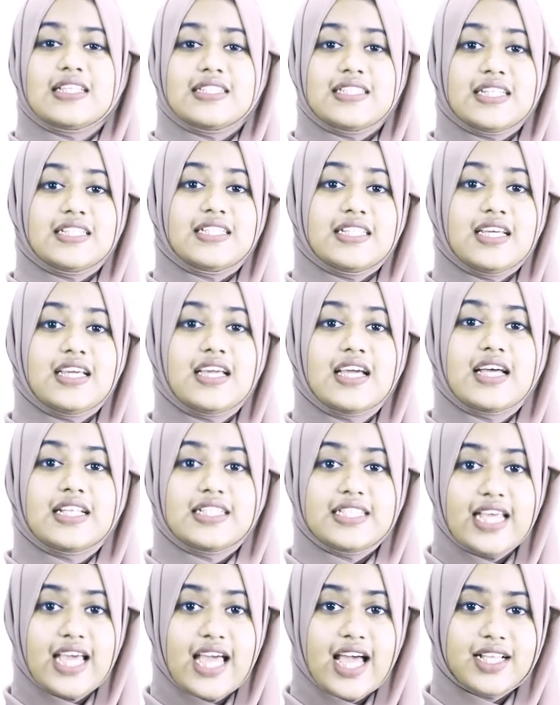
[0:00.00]
যেটি
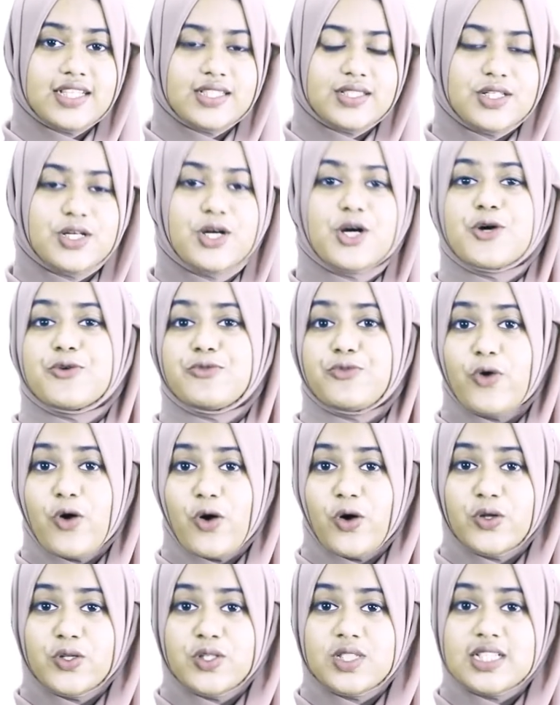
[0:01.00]
টেক্সট
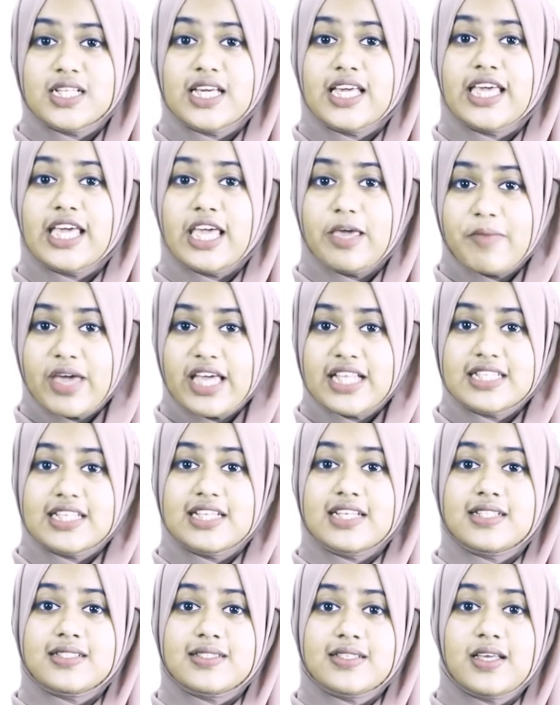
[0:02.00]
ফন্ট
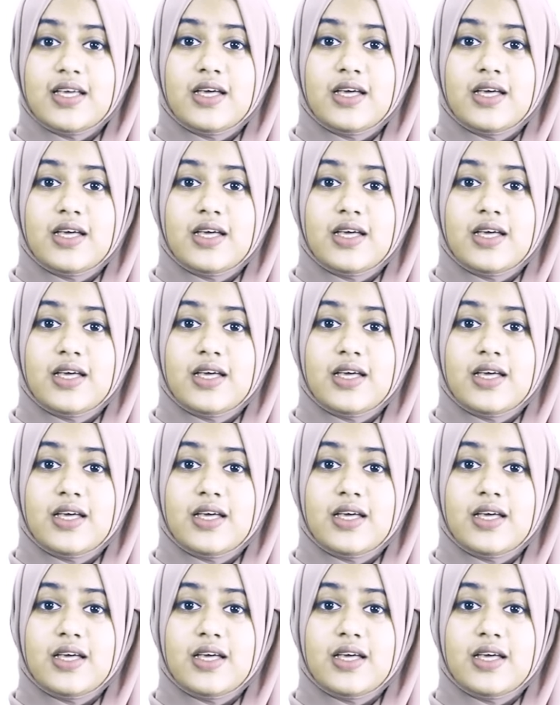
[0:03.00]
ইমেজেস